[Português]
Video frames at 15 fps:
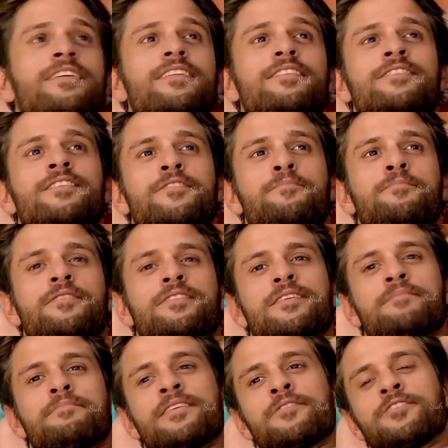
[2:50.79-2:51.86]
naquele dia que eu
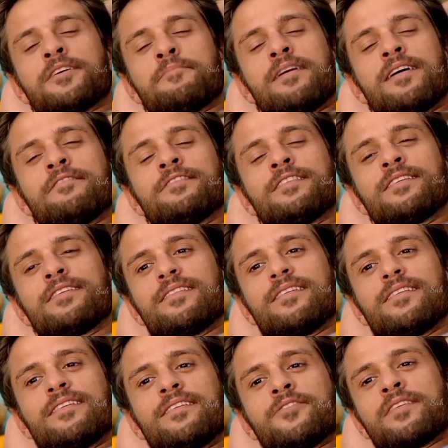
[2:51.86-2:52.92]
percebi que eu te amava.
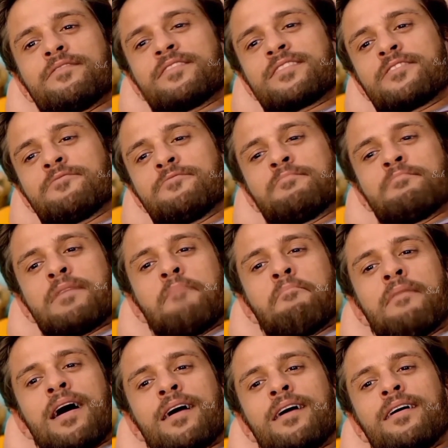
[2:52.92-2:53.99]
Que eu tava sendo um
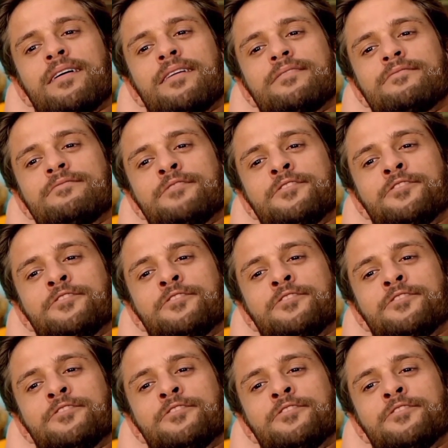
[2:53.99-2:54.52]
babaca, um